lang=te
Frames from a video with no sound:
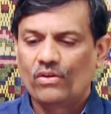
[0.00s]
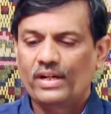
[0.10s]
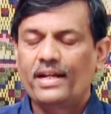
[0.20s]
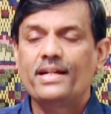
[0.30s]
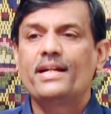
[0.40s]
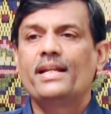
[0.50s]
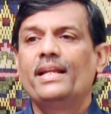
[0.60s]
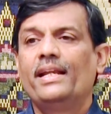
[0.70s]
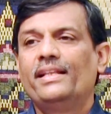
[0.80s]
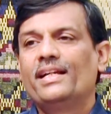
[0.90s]
ఒకటి ఏంటంటే
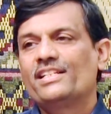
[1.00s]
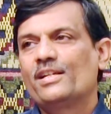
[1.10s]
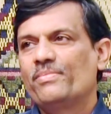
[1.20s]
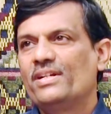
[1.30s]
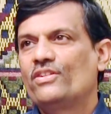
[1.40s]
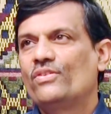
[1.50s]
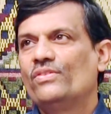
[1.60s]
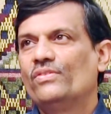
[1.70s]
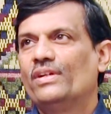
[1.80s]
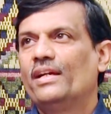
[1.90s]
నేను ఇందాక చెప్పినట్టు
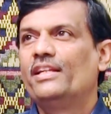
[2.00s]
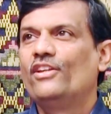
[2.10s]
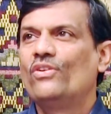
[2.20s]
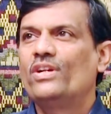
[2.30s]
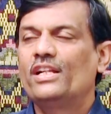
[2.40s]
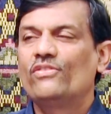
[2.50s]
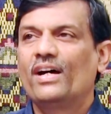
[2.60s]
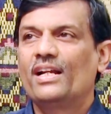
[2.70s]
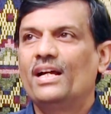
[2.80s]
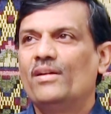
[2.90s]
ఇది నోటి
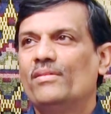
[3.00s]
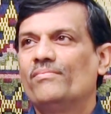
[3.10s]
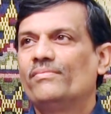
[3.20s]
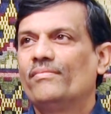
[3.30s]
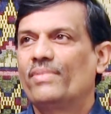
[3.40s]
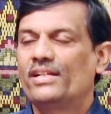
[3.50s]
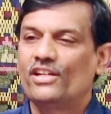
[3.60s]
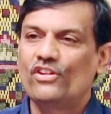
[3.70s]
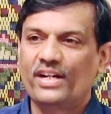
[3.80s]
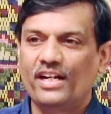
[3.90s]
ద్వారా
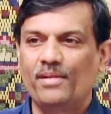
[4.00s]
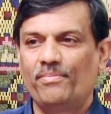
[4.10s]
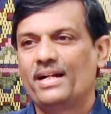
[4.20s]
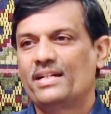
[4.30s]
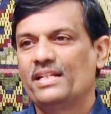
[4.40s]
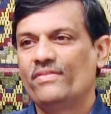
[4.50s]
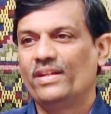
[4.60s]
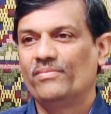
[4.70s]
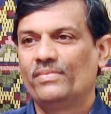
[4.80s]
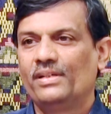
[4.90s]
ప్రజల్లోకి వెళ్ళే పాటలు
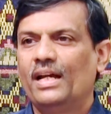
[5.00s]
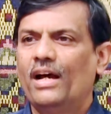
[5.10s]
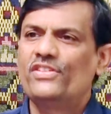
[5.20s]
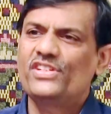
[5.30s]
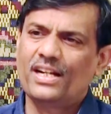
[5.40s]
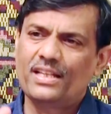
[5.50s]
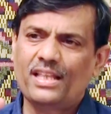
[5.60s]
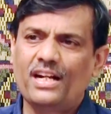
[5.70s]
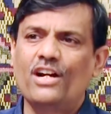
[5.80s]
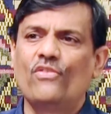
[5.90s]
ఇవి అవి
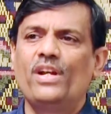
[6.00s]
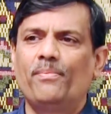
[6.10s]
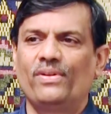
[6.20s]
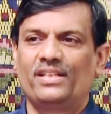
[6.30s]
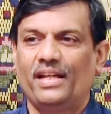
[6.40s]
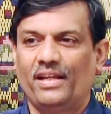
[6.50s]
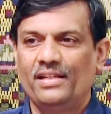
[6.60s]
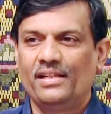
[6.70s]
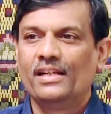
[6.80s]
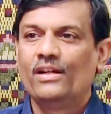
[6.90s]
చిరంతరంగా ఉండిపోతాయి
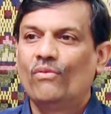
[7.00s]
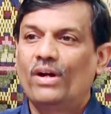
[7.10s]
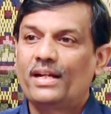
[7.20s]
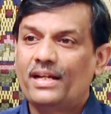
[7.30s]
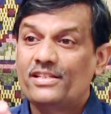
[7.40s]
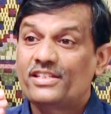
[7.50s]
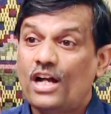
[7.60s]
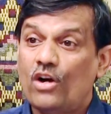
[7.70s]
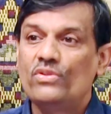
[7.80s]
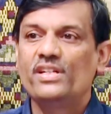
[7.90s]
వాటికి
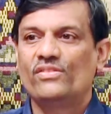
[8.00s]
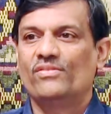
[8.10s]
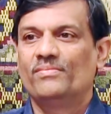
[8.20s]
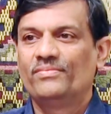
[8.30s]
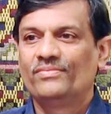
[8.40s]
సావు లేదు